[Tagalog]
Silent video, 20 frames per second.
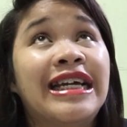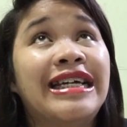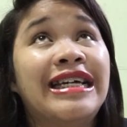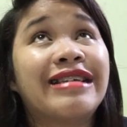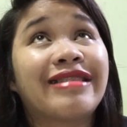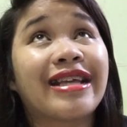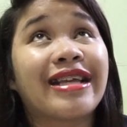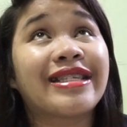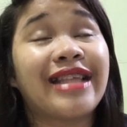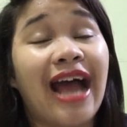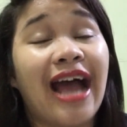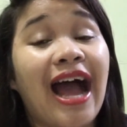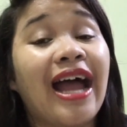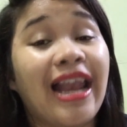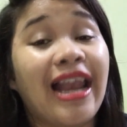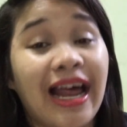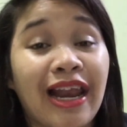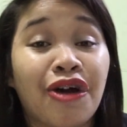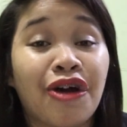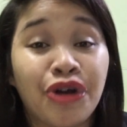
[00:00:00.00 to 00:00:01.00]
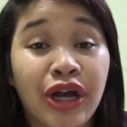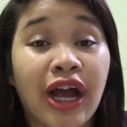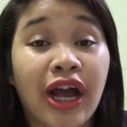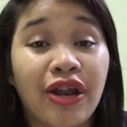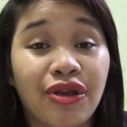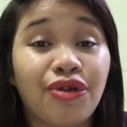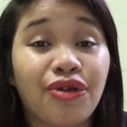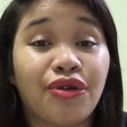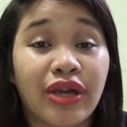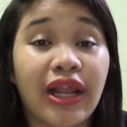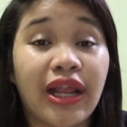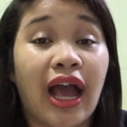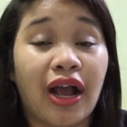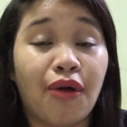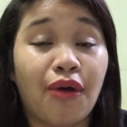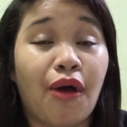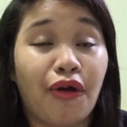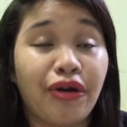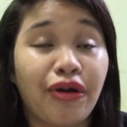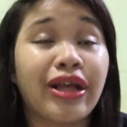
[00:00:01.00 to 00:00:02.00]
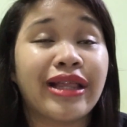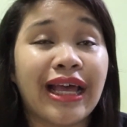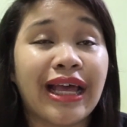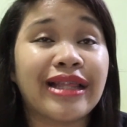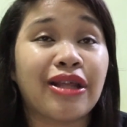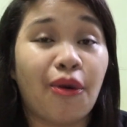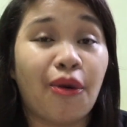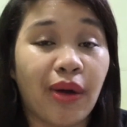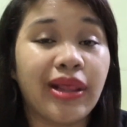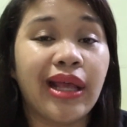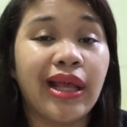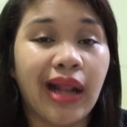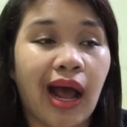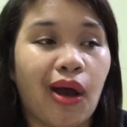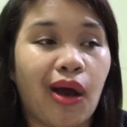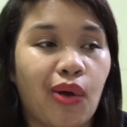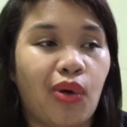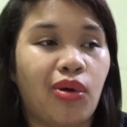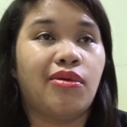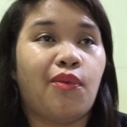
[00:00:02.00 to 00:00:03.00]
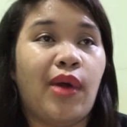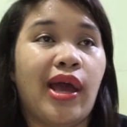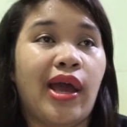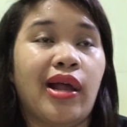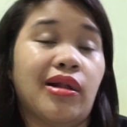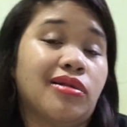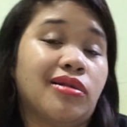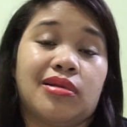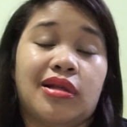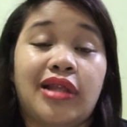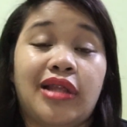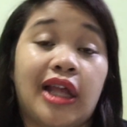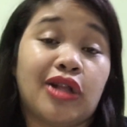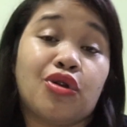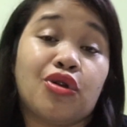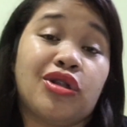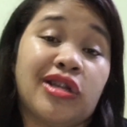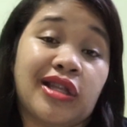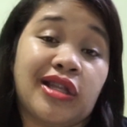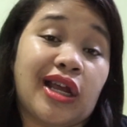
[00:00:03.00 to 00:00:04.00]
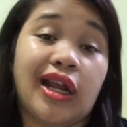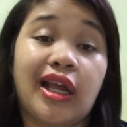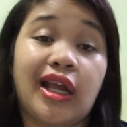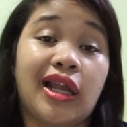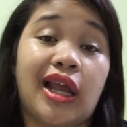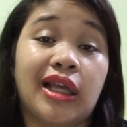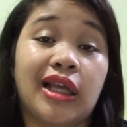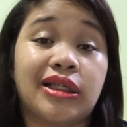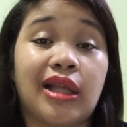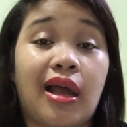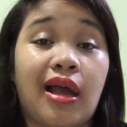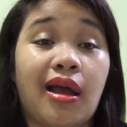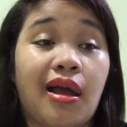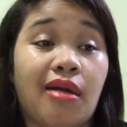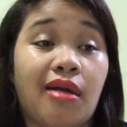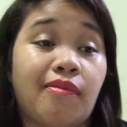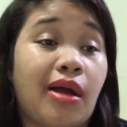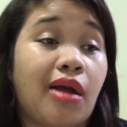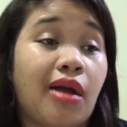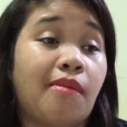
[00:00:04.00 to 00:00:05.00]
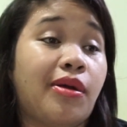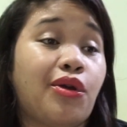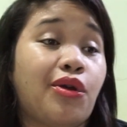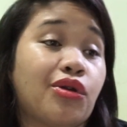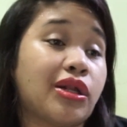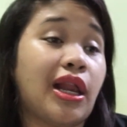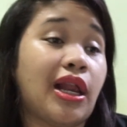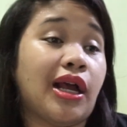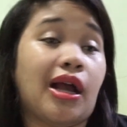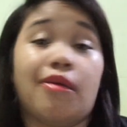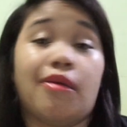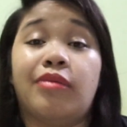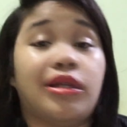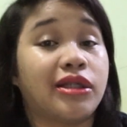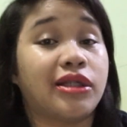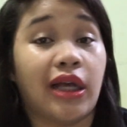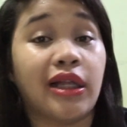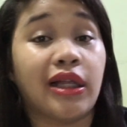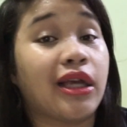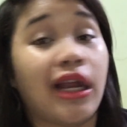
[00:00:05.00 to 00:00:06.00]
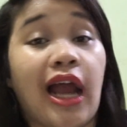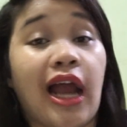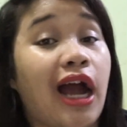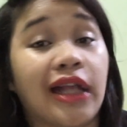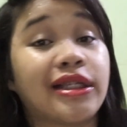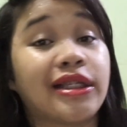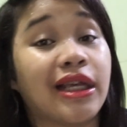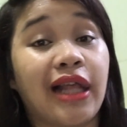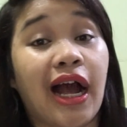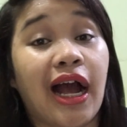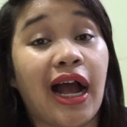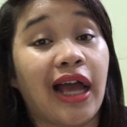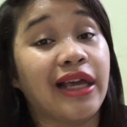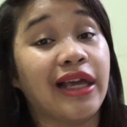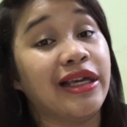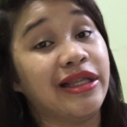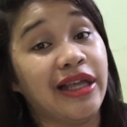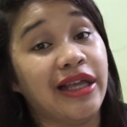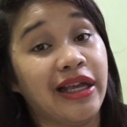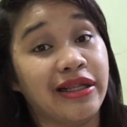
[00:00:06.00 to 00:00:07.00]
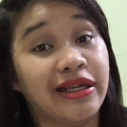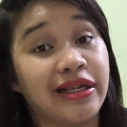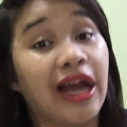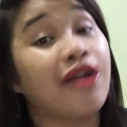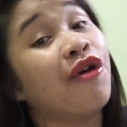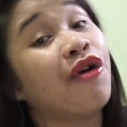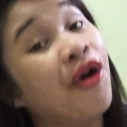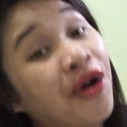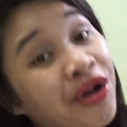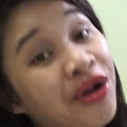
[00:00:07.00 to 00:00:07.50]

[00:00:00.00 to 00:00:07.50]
tapos naaalala ko na ganun yung ginagawa ko. Natatawa din ako. Well, late ko na na-realize na ang mga manok talaga minsan kailangan silang kainin. Ganun.